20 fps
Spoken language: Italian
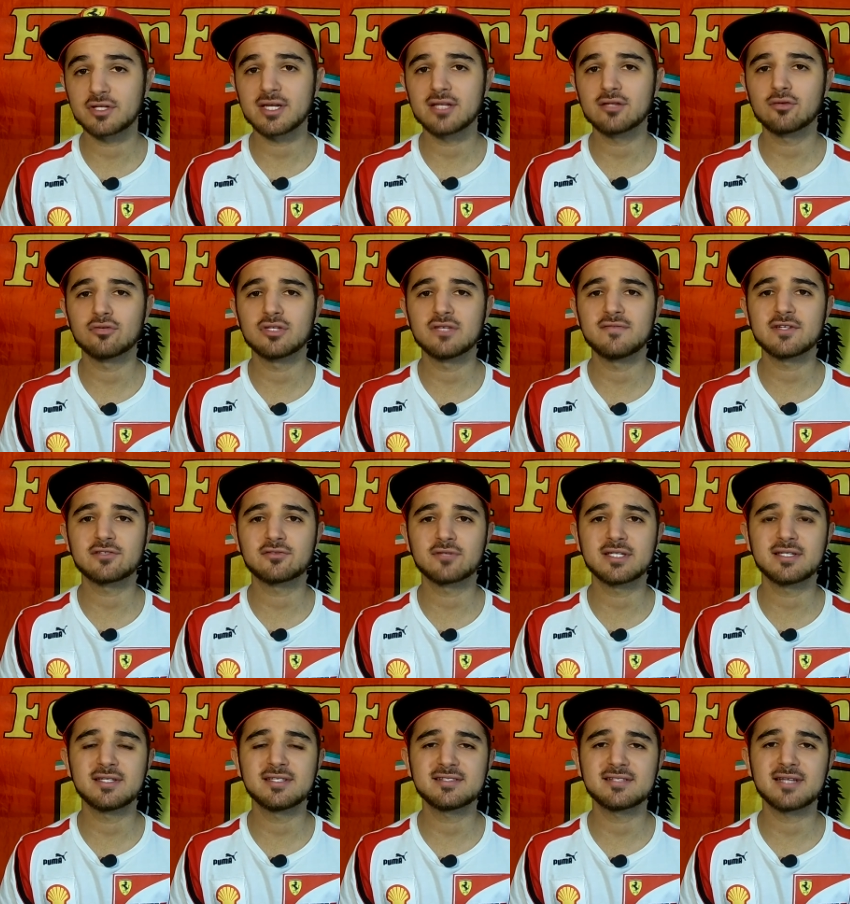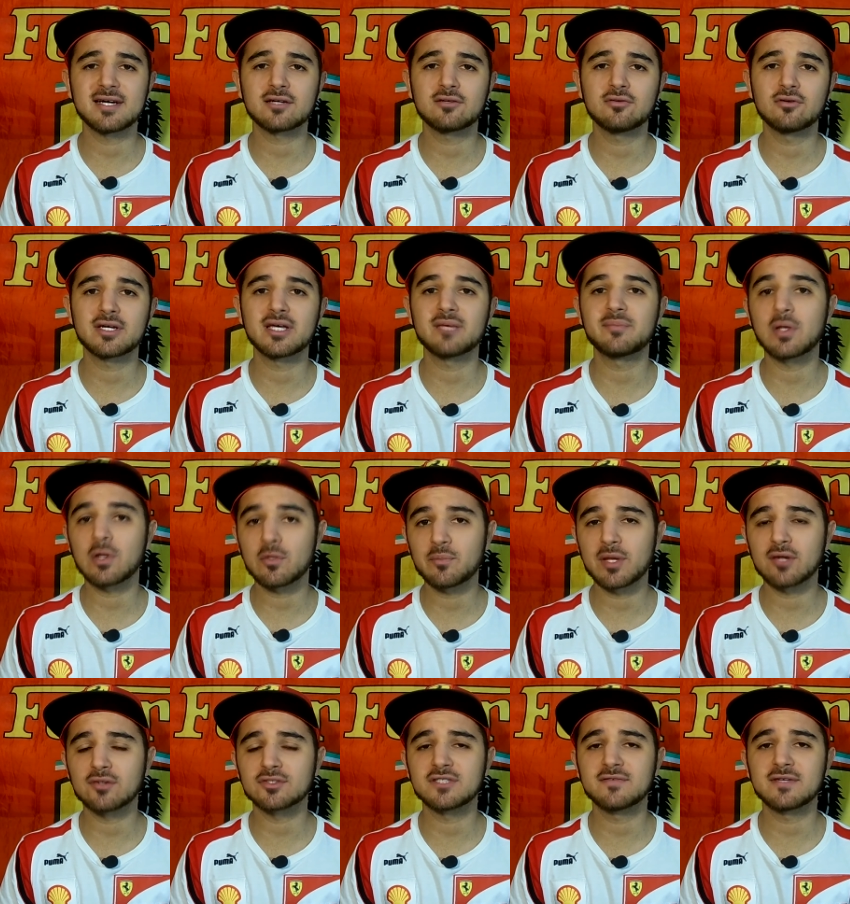ottenendo un diverso di distacco che piano
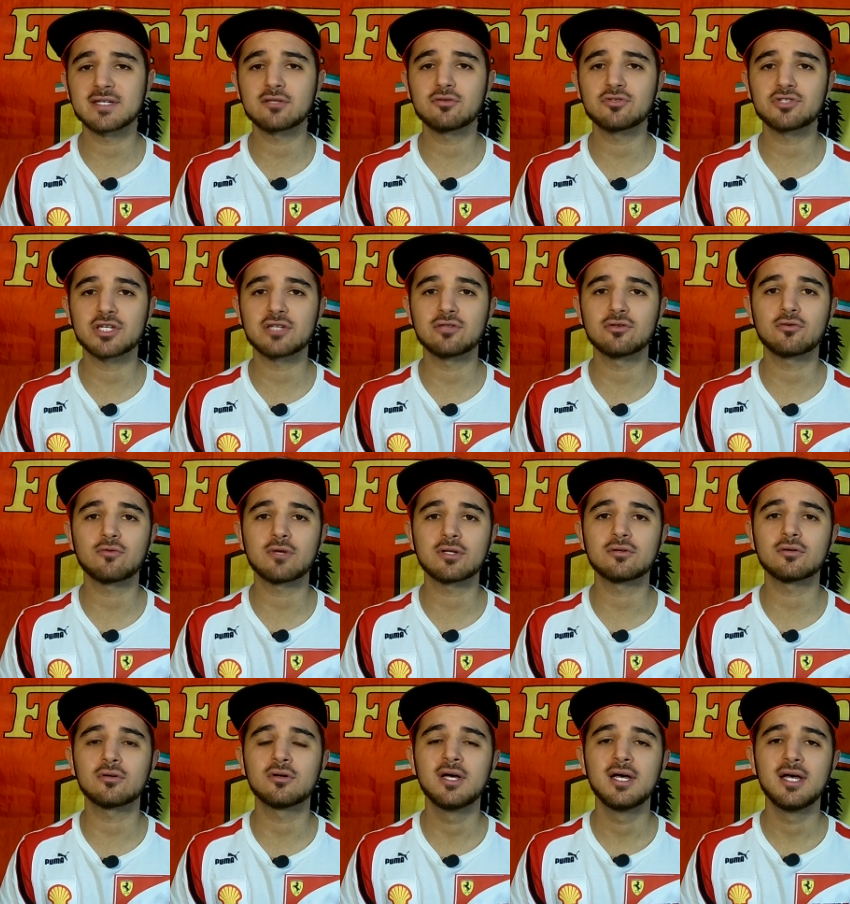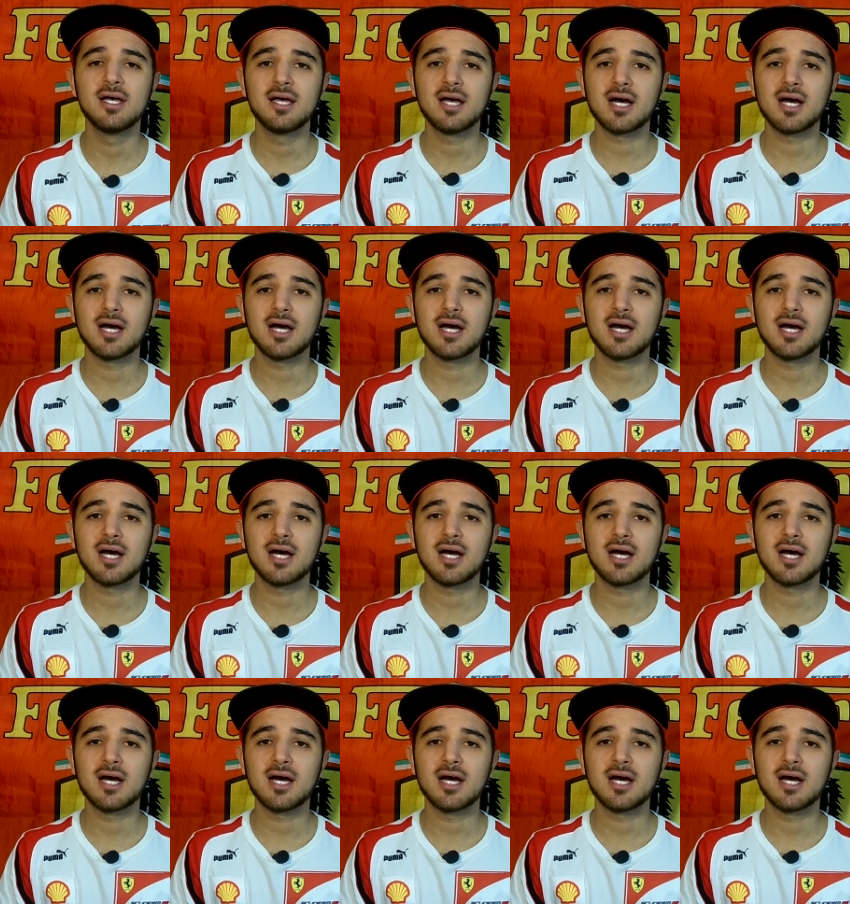piano si va riducendo quando